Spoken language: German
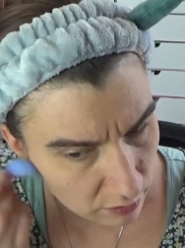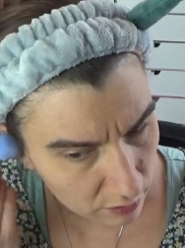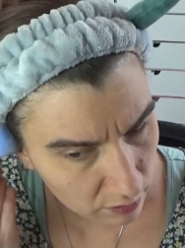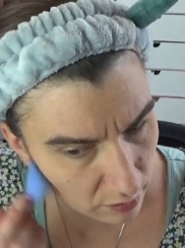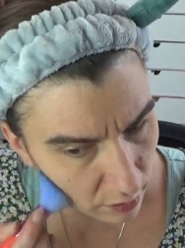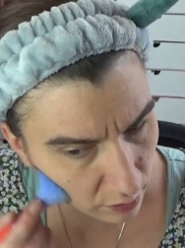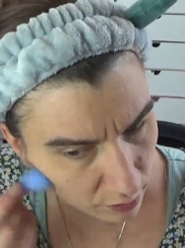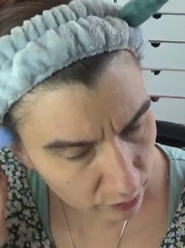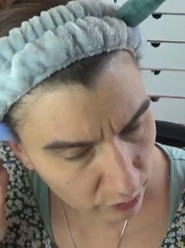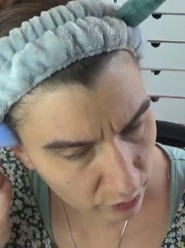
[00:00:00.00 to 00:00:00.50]

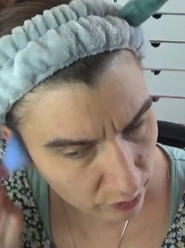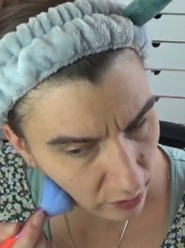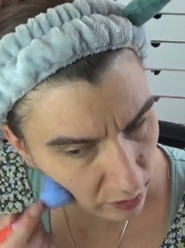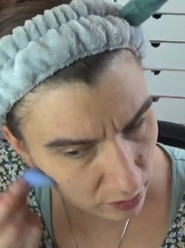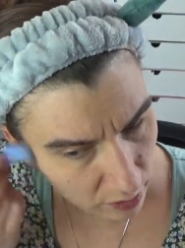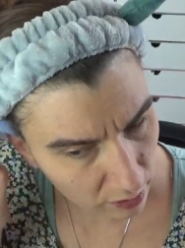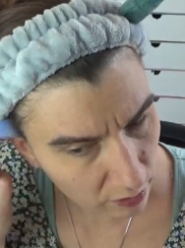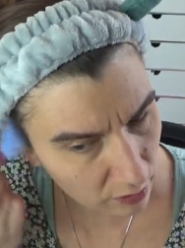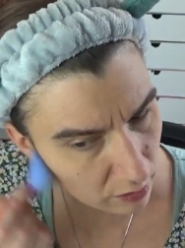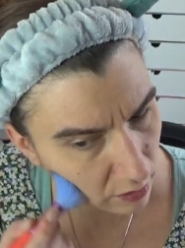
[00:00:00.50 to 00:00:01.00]
Doch, doch.
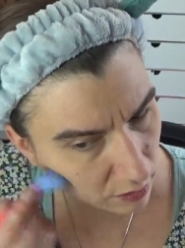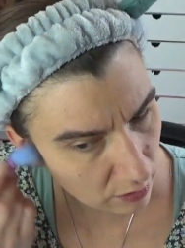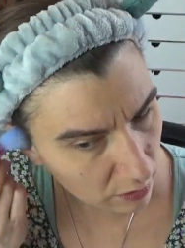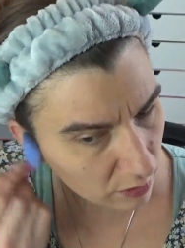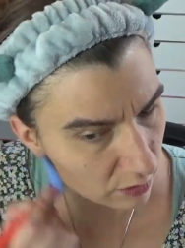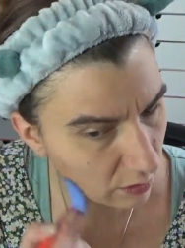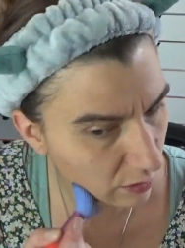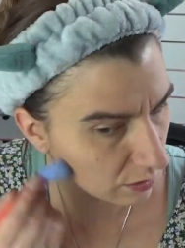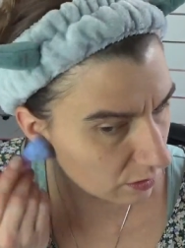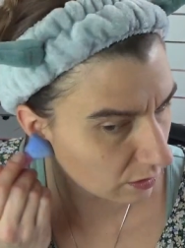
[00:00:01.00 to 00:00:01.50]

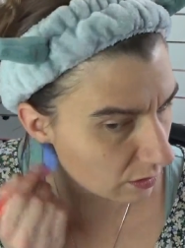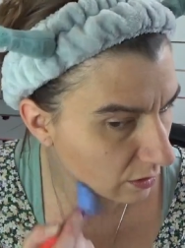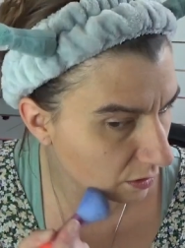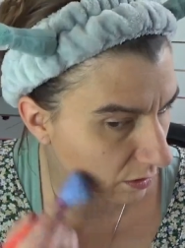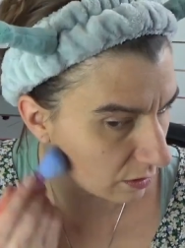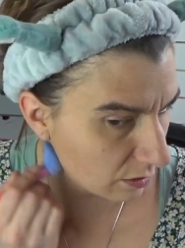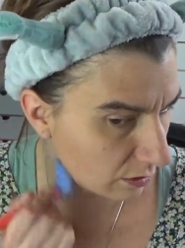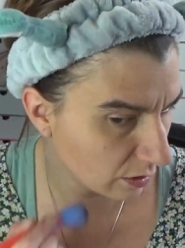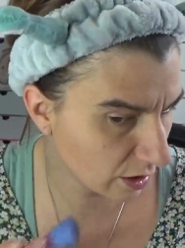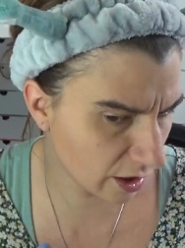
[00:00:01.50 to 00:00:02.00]

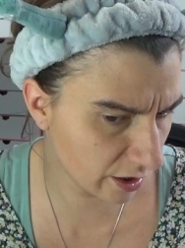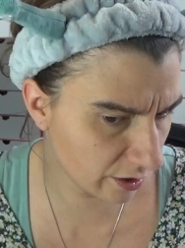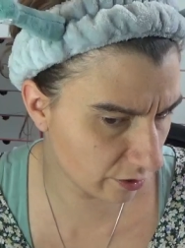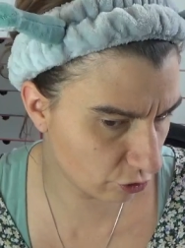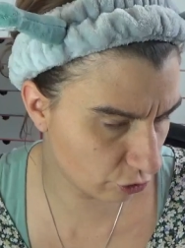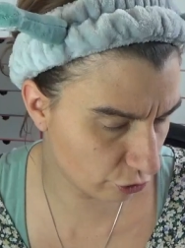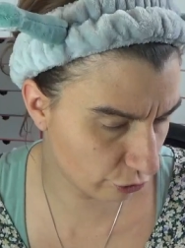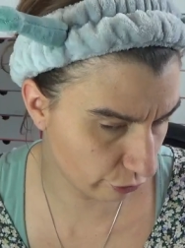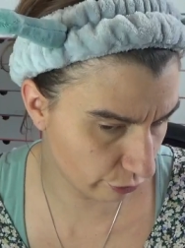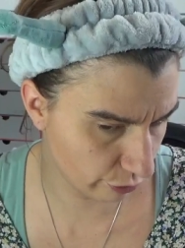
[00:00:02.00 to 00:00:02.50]
Der
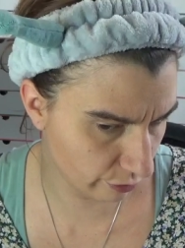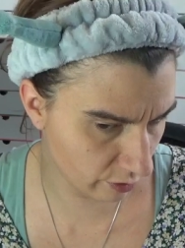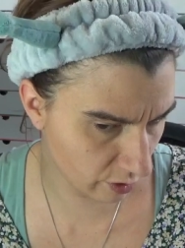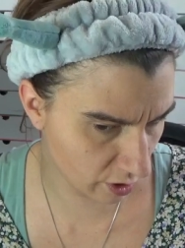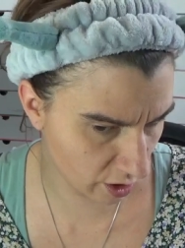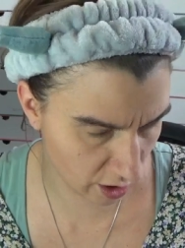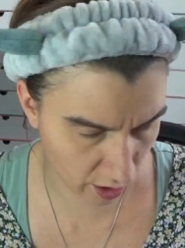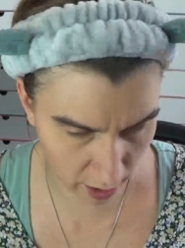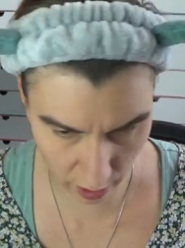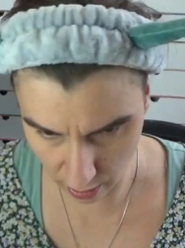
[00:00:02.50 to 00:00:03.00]
ist schön,
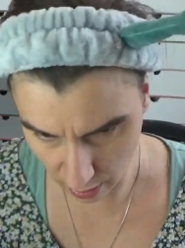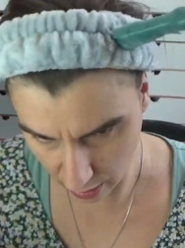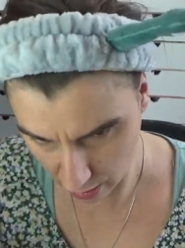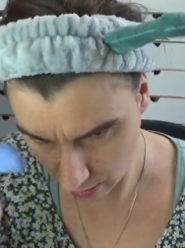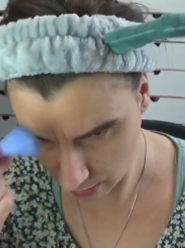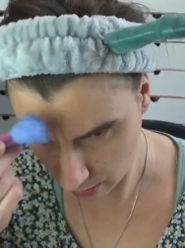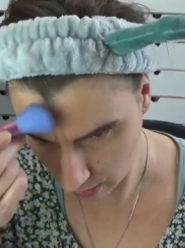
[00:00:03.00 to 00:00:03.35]
Leute.